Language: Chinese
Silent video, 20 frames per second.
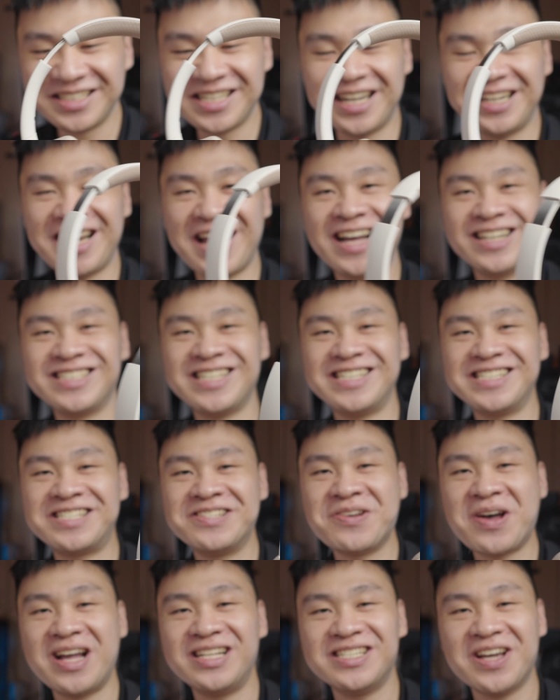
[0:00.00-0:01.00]
这两件事
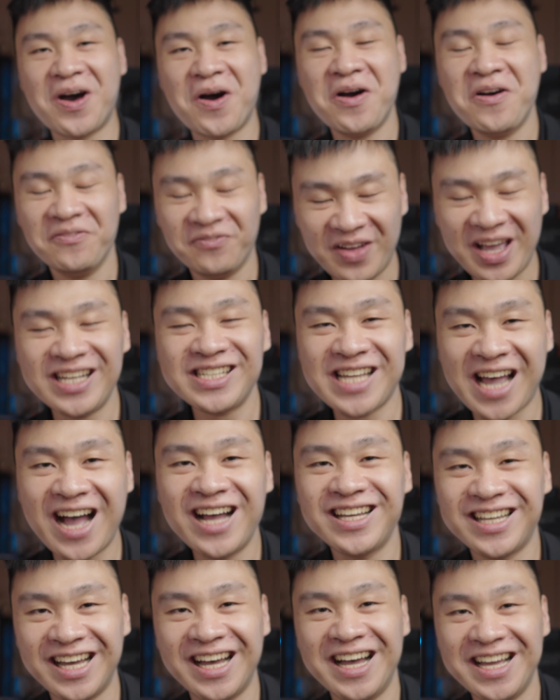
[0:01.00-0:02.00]
来讲，非常
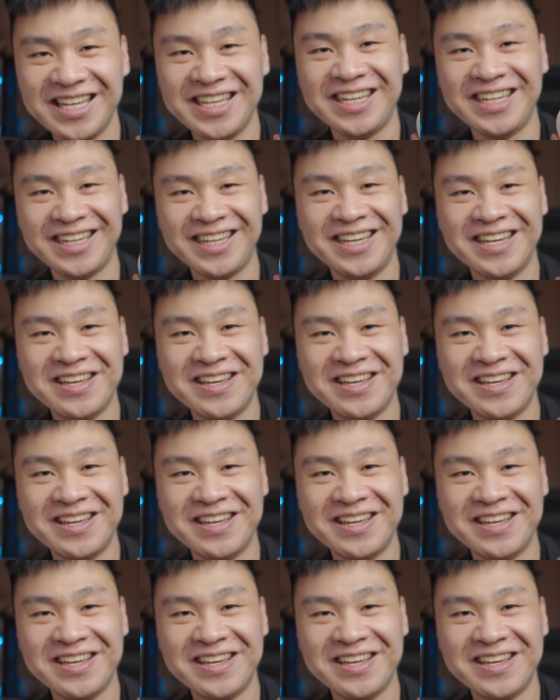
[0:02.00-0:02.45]
可以。